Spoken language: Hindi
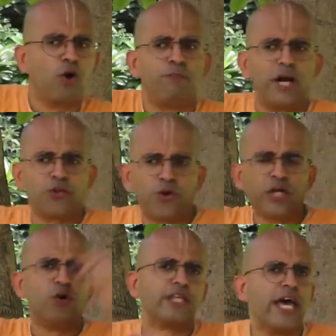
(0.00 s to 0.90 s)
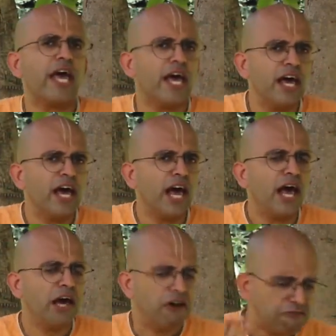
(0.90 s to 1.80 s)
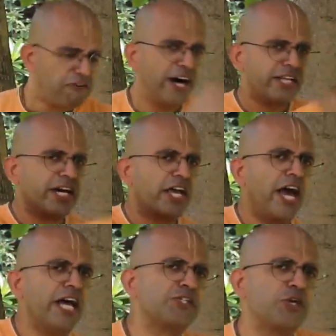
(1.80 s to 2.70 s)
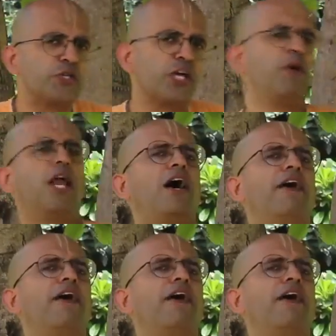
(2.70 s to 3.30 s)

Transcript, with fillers: ओलंपियाड तो कहीं होते हैं फायदा क्या है इसके अंदर भला